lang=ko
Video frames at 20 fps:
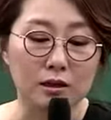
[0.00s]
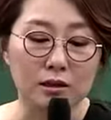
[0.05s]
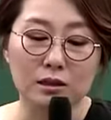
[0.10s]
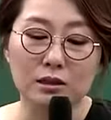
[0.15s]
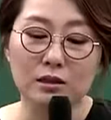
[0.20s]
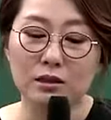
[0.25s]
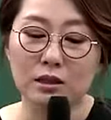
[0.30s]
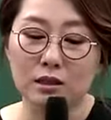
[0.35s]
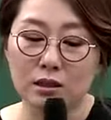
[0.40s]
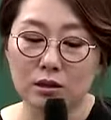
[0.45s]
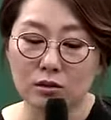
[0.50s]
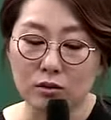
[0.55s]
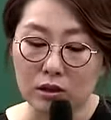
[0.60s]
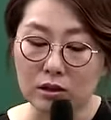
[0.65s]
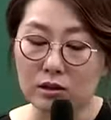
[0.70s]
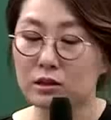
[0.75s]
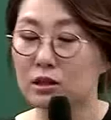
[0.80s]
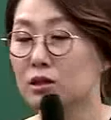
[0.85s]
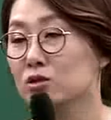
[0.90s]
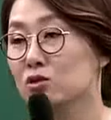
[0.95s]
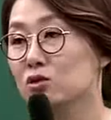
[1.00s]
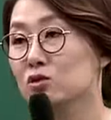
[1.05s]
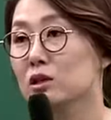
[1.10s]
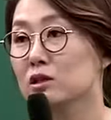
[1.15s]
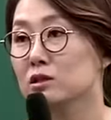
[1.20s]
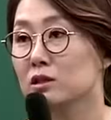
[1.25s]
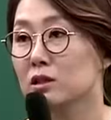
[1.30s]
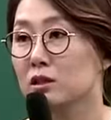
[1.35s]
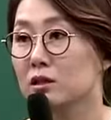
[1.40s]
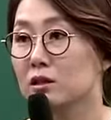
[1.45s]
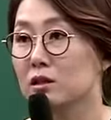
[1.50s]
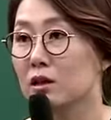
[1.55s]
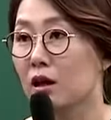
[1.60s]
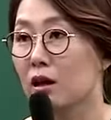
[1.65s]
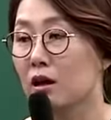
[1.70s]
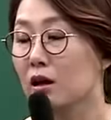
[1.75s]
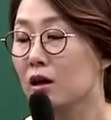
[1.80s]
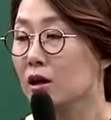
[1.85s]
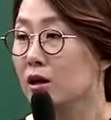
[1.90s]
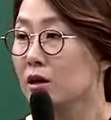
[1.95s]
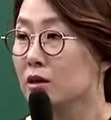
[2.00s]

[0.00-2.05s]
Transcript: 이 책이 굉장히 중요한 책인데